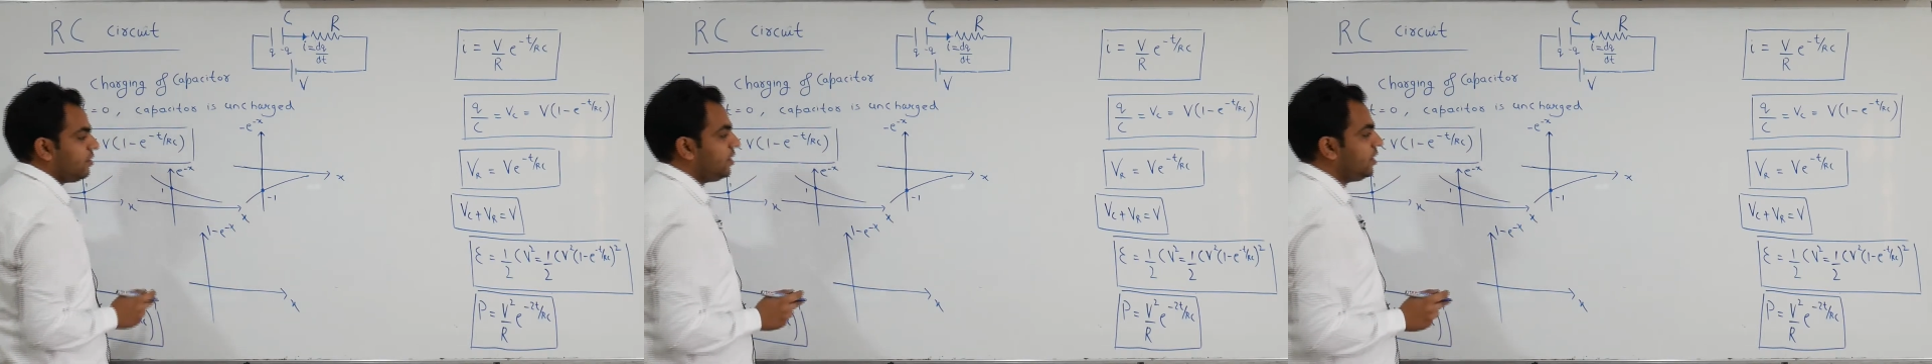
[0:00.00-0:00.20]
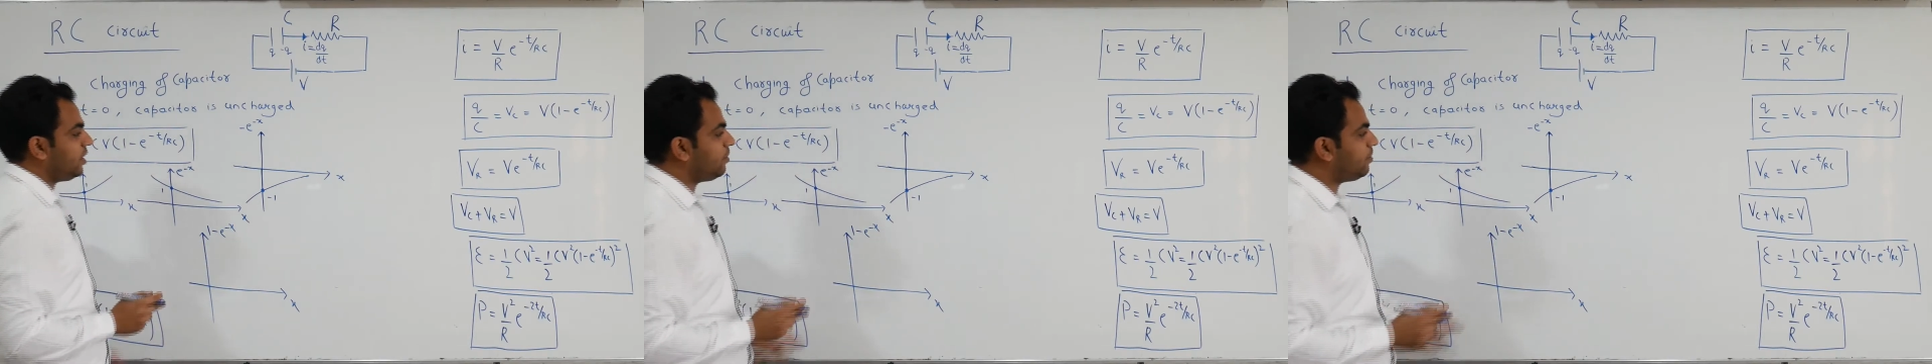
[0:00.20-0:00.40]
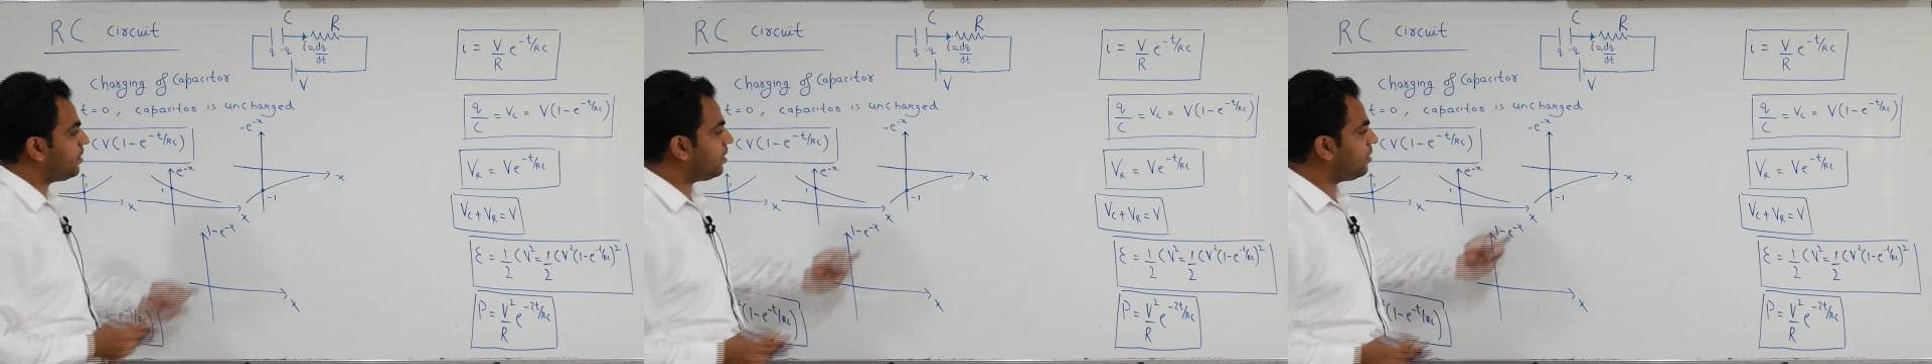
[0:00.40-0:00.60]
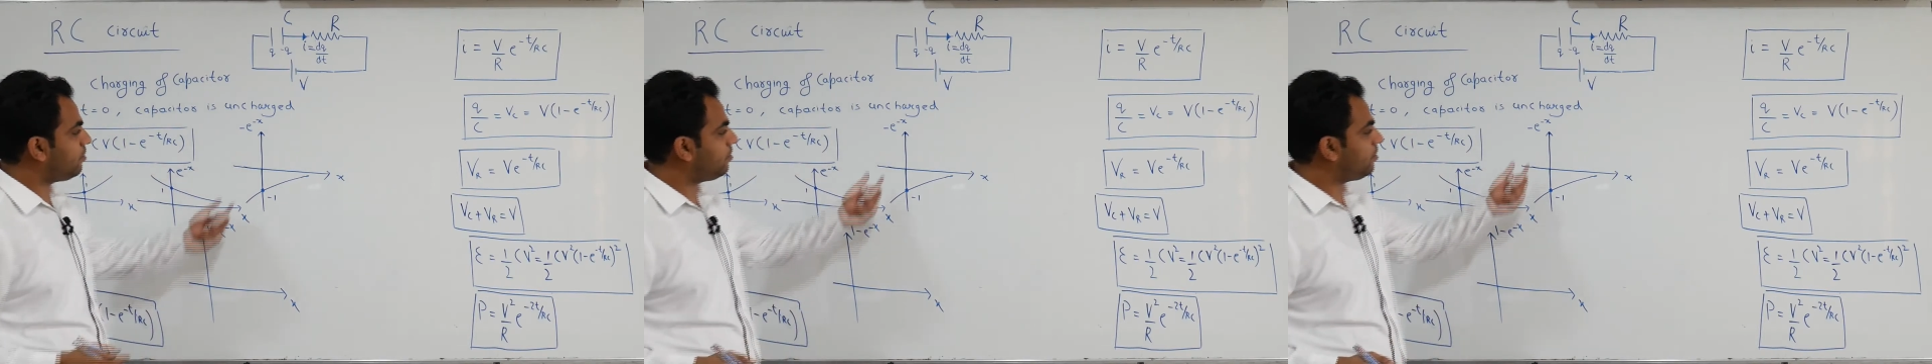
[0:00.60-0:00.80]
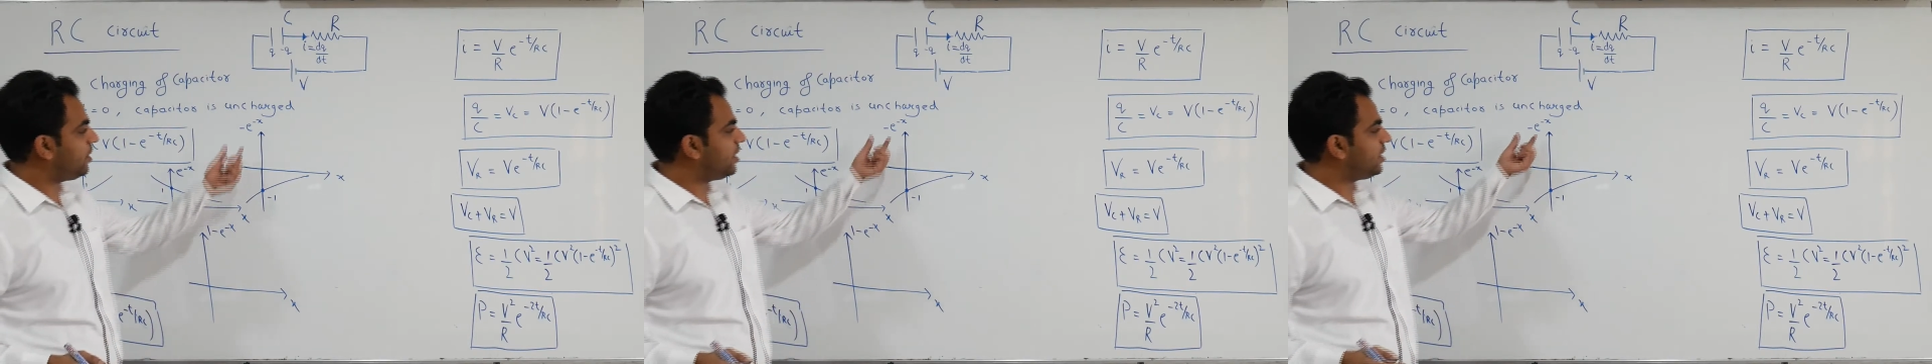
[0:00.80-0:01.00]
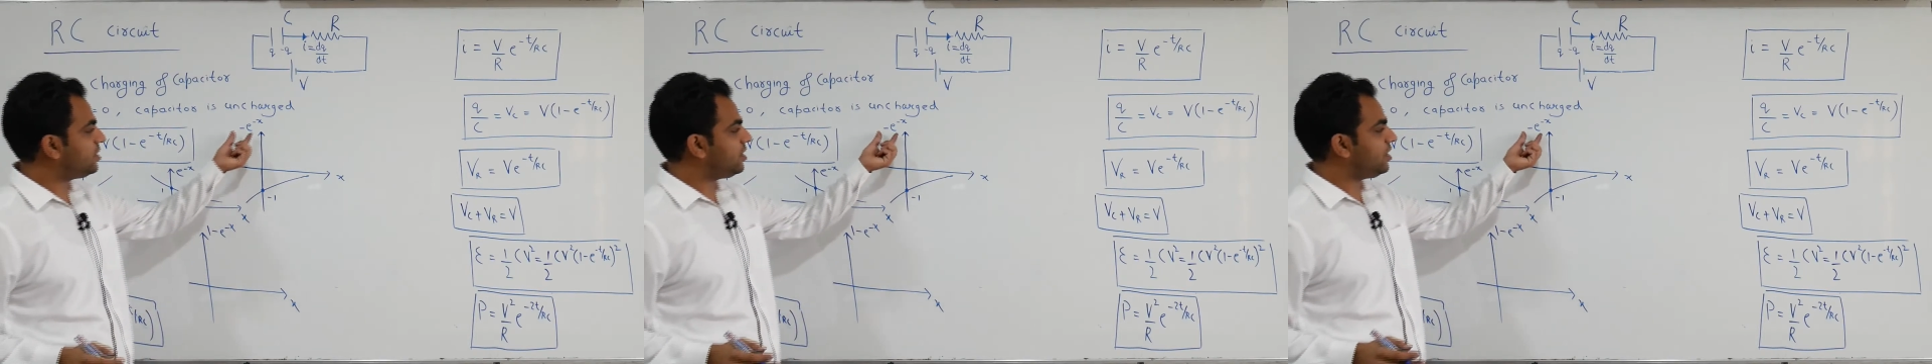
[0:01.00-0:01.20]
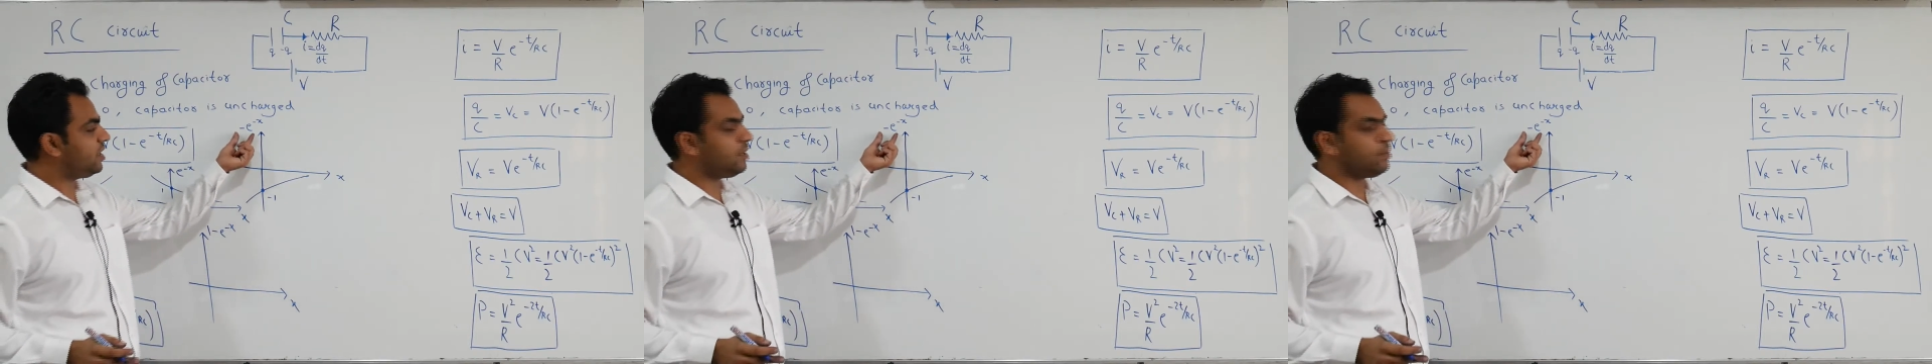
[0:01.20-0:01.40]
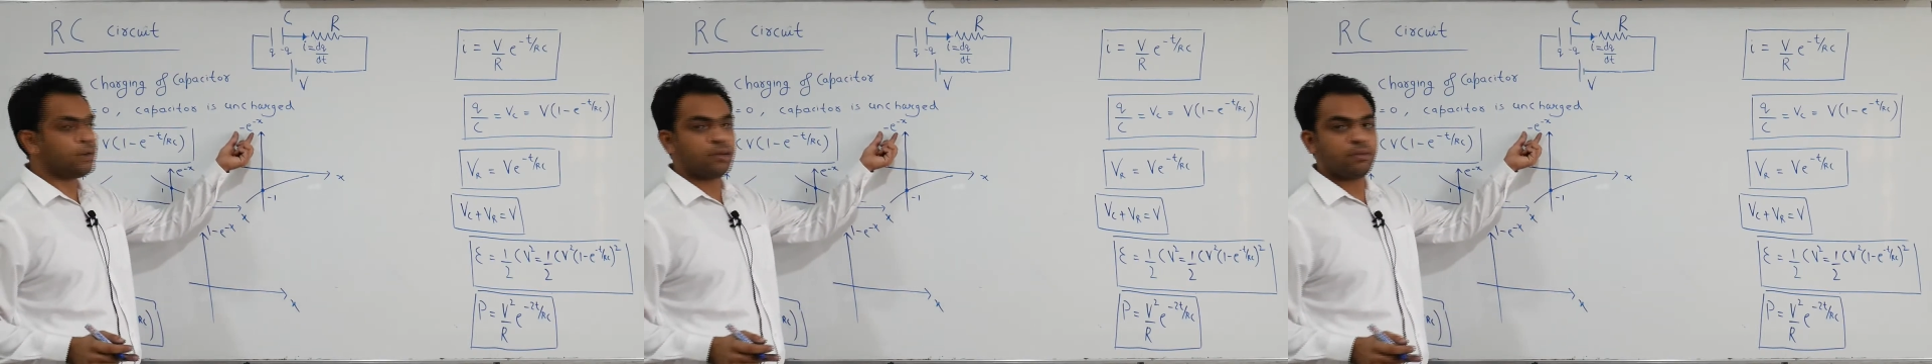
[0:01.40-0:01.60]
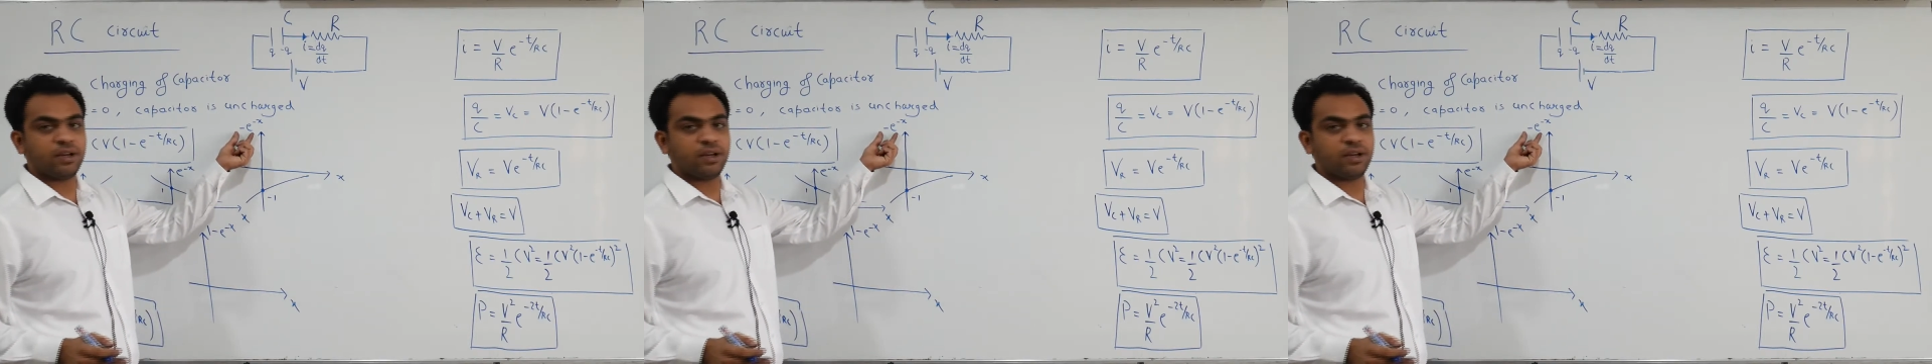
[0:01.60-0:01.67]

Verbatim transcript: ई e की पावर माइनस ई की पावर